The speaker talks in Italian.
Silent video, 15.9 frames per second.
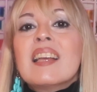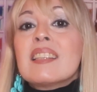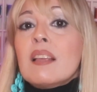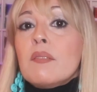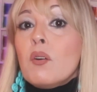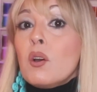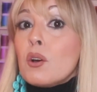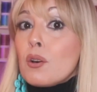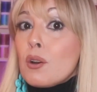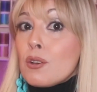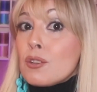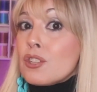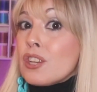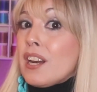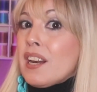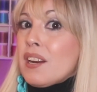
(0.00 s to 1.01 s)
Se vuoi
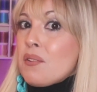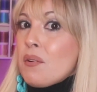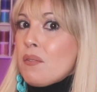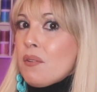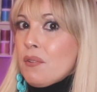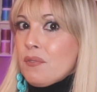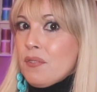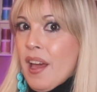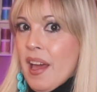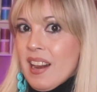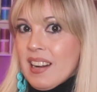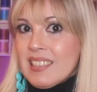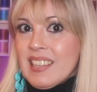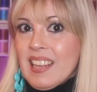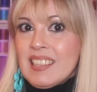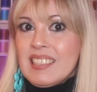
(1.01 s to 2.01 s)
conoscere le nuove
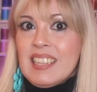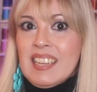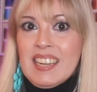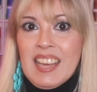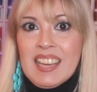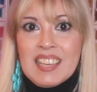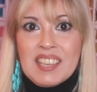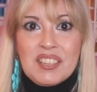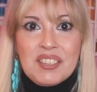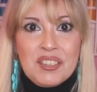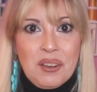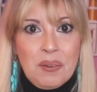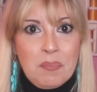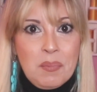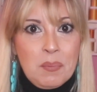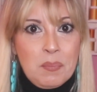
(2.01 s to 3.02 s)
offerte di
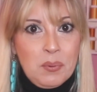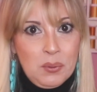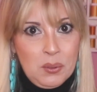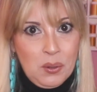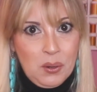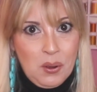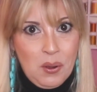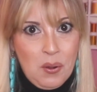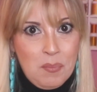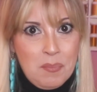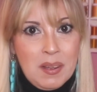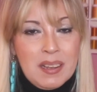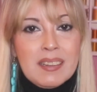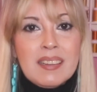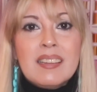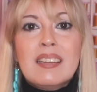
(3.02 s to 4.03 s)

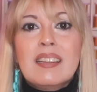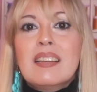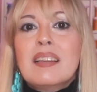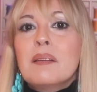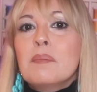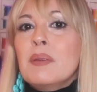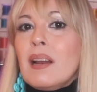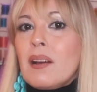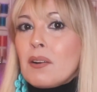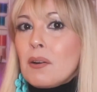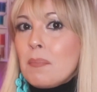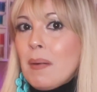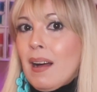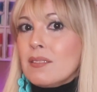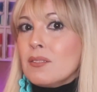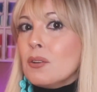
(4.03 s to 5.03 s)
nakishop.com, mi
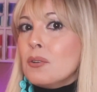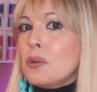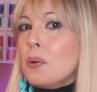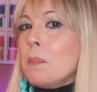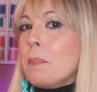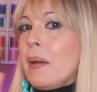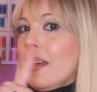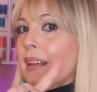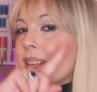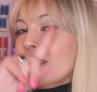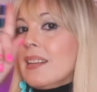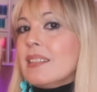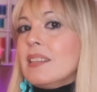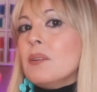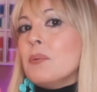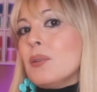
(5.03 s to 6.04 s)
raccomando non
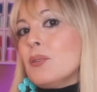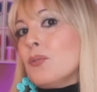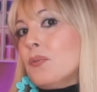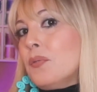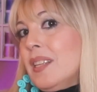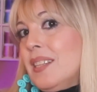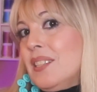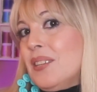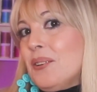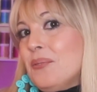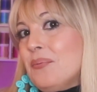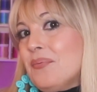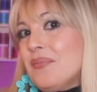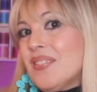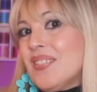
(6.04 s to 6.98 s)
perderti questo video.